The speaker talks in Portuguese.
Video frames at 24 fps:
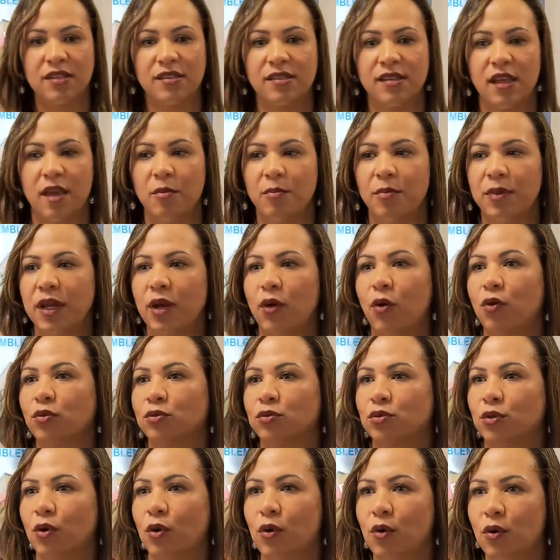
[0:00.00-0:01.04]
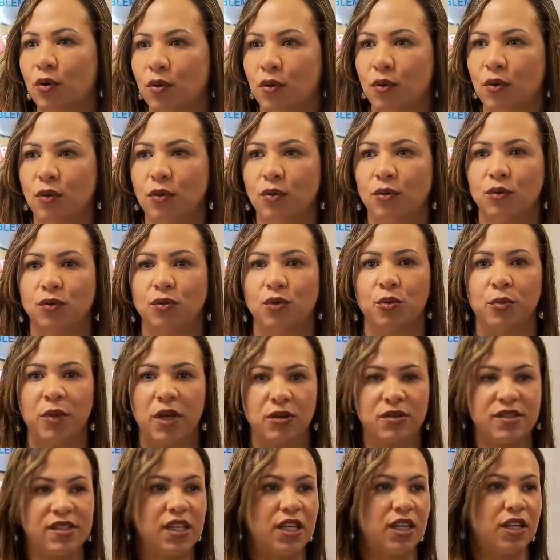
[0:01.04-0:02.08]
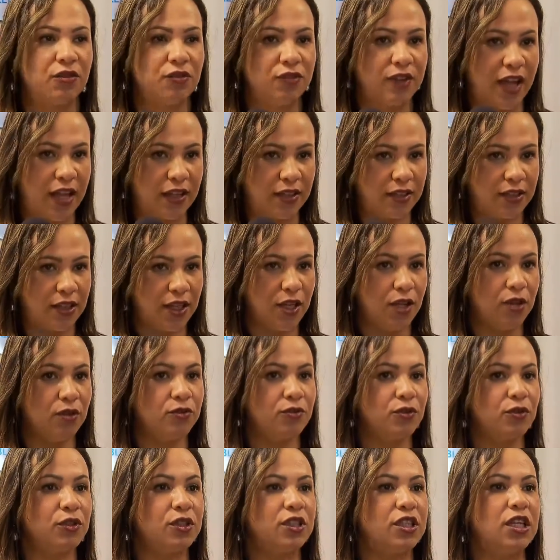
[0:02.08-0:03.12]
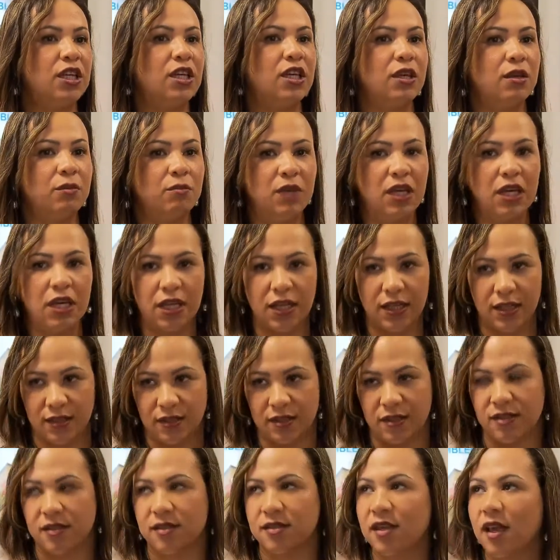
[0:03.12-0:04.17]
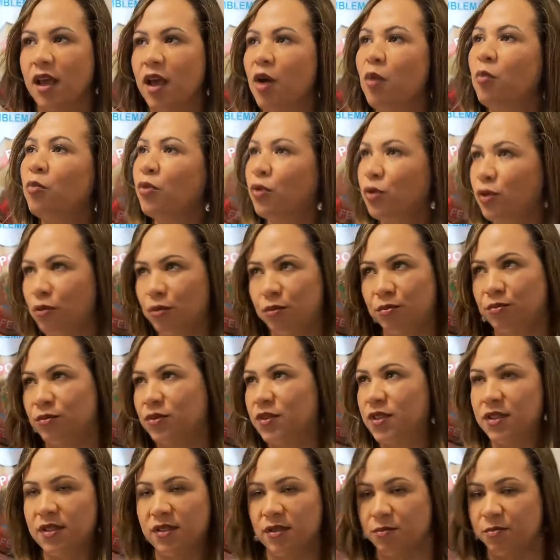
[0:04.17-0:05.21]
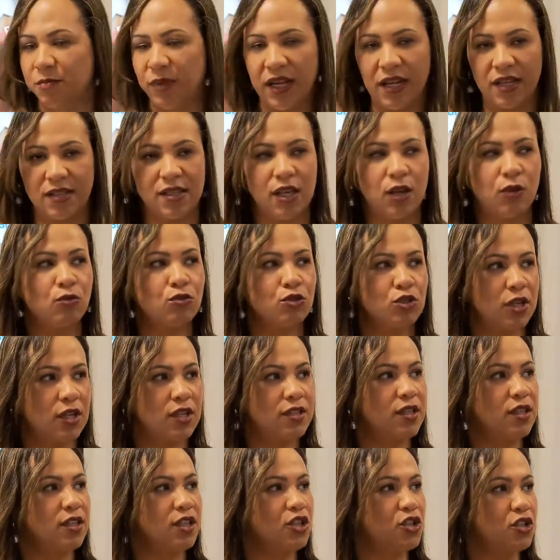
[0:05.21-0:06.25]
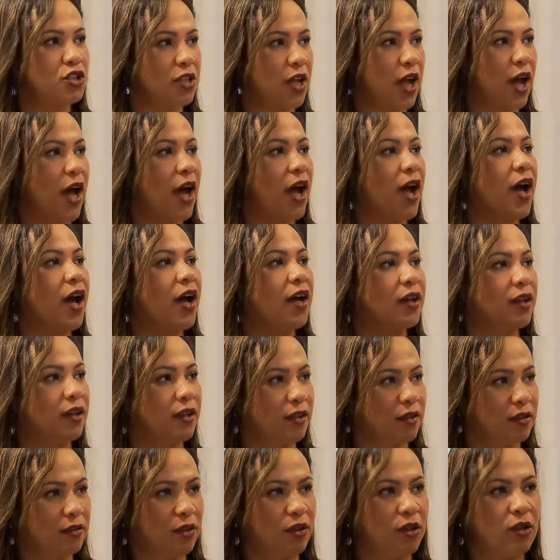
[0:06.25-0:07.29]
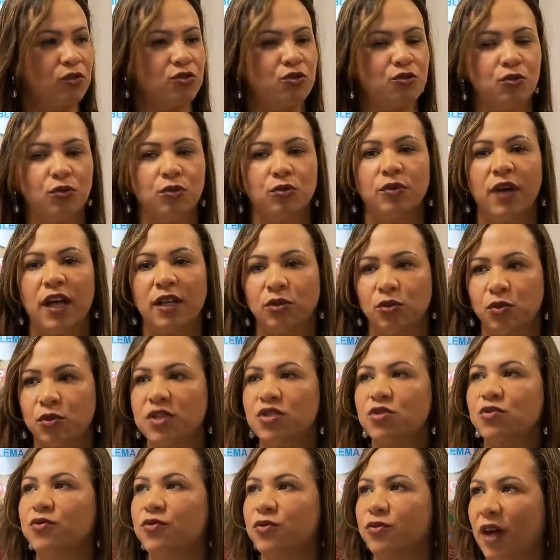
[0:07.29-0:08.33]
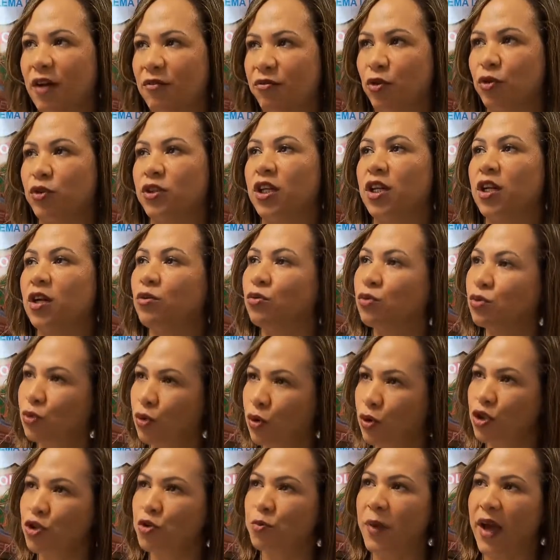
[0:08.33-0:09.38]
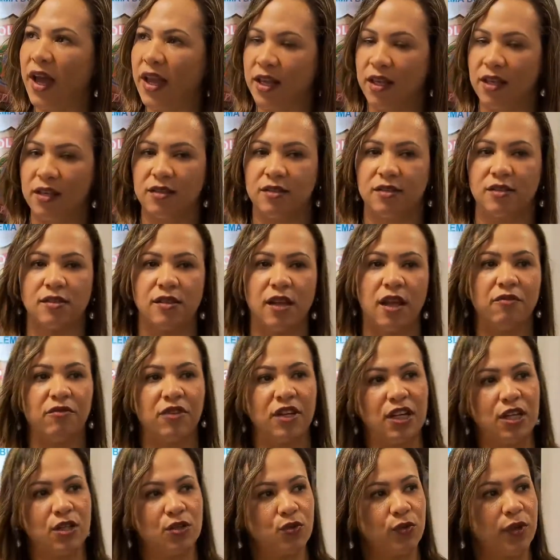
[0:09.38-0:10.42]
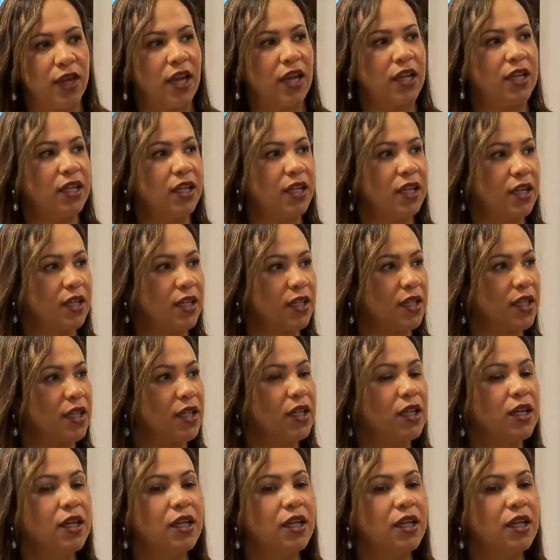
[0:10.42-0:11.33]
sempre contou com um número significativo de imigrantes, por, pela circunstância de estar em, junto a duas, a fronteira com dois países, né, Venezuela e Guiana,